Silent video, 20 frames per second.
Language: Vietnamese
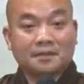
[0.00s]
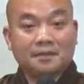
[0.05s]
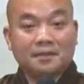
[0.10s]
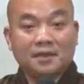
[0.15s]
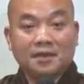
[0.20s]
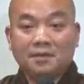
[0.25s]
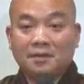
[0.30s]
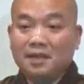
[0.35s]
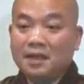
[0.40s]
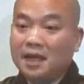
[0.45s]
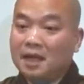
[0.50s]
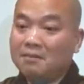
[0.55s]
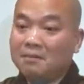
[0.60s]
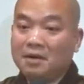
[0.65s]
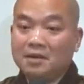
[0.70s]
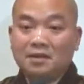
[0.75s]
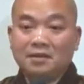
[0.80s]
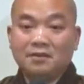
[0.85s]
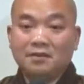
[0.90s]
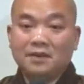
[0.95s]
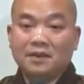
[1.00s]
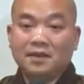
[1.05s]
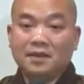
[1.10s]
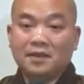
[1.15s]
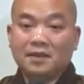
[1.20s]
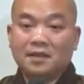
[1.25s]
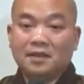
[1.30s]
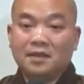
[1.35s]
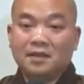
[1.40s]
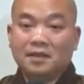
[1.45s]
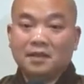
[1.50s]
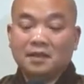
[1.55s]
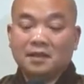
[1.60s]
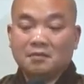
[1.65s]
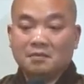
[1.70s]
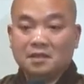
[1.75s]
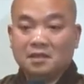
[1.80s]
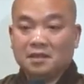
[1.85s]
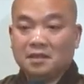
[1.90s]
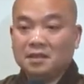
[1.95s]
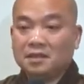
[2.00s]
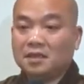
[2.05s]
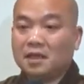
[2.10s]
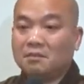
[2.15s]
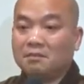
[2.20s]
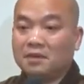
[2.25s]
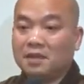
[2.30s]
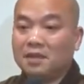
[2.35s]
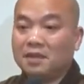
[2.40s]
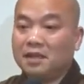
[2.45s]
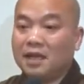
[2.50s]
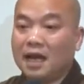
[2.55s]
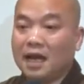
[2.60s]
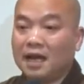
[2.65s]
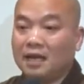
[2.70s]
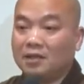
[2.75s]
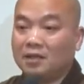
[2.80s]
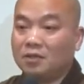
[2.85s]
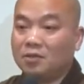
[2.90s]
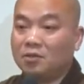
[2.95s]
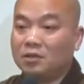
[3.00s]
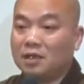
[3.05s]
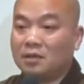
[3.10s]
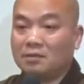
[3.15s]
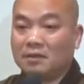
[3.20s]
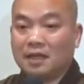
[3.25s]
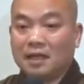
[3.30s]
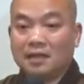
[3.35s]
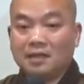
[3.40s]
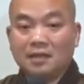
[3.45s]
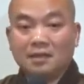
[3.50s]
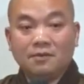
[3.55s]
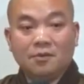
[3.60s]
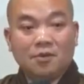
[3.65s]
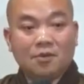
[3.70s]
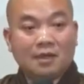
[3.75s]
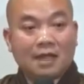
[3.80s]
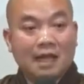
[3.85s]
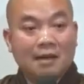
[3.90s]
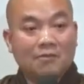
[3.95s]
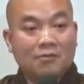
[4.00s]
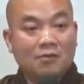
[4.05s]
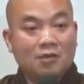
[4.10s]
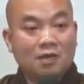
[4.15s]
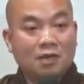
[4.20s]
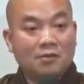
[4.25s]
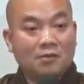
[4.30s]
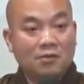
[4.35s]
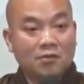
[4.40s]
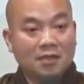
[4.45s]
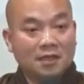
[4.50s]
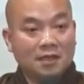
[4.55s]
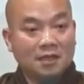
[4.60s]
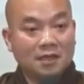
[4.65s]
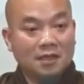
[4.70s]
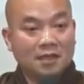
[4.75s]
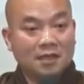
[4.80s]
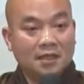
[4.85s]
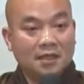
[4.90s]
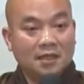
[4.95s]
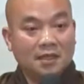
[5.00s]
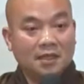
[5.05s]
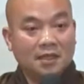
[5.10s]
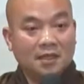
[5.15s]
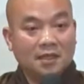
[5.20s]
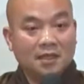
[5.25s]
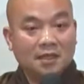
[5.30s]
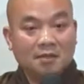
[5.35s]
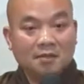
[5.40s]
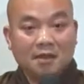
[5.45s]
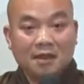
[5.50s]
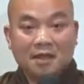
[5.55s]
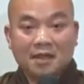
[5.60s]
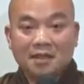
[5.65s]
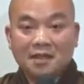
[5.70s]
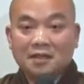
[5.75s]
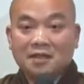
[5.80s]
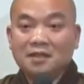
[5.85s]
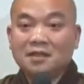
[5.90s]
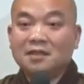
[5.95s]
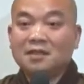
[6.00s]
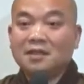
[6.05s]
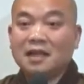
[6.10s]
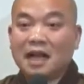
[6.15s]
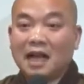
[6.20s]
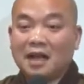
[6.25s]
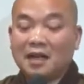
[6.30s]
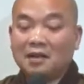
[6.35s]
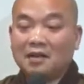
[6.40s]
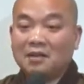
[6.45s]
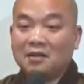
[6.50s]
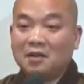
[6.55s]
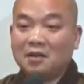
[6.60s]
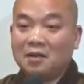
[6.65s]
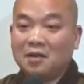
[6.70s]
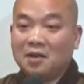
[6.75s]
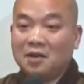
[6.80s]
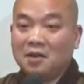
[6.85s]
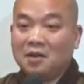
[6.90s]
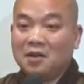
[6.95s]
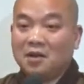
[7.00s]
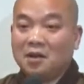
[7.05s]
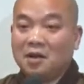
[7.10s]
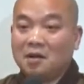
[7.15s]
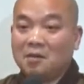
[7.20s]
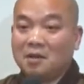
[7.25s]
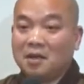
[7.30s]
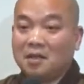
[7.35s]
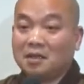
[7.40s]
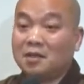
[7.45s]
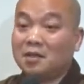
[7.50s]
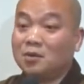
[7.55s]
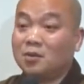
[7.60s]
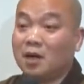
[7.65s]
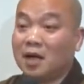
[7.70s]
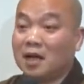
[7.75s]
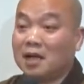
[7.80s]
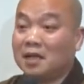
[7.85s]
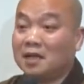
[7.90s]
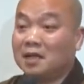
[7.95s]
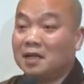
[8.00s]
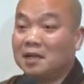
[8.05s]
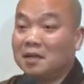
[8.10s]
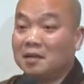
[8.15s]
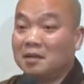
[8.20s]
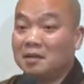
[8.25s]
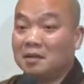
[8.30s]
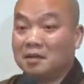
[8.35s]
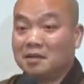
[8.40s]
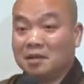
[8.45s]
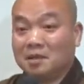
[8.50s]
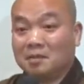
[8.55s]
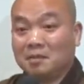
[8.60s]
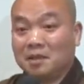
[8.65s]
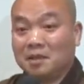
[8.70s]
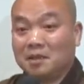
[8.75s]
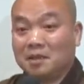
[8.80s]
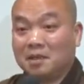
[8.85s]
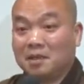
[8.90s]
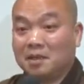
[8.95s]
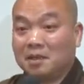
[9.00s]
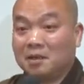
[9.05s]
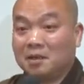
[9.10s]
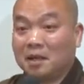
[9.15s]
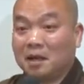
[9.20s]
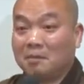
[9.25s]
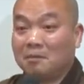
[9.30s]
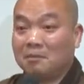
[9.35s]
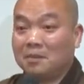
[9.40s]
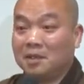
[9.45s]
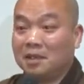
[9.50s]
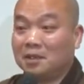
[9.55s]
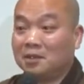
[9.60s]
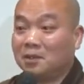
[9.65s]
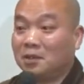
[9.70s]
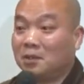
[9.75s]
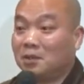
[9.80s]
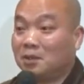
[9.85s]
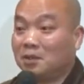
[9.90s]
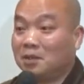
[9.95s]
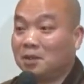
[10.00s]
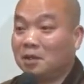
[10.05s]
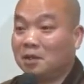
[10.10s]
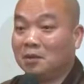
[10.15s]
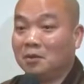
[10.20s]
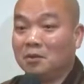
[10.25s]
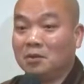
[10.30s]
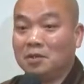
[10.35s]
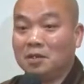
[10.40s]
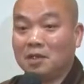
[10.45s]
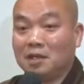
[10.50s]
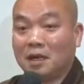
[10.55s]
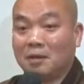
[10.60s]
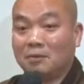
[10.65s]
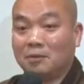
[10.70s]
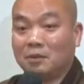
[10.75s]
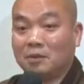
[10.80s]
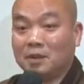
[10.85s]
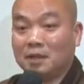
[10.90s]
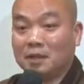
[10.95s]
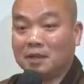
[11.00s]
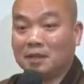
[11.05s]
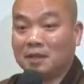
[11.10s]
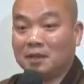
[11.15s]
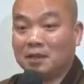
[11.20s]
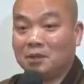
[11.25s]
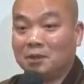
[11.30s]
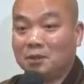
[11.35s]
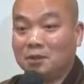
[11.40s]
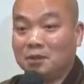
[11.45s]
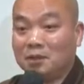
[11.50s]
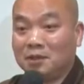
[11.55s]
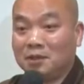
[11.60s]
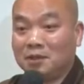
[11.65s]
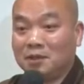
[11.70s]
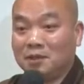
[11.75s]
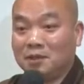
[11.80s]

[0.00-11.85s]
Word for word: rồi mình làm bao nhiêu việc rồi mình giữ tâm ý nó an trú trong cảnh giới vô tham vô sân vô si và khi nó tức ra nó nó nó mà nó tức quá Ờ, thì mình ờ, ngậm miệng vô uống nước ngậm vô miệng đừng có nuốt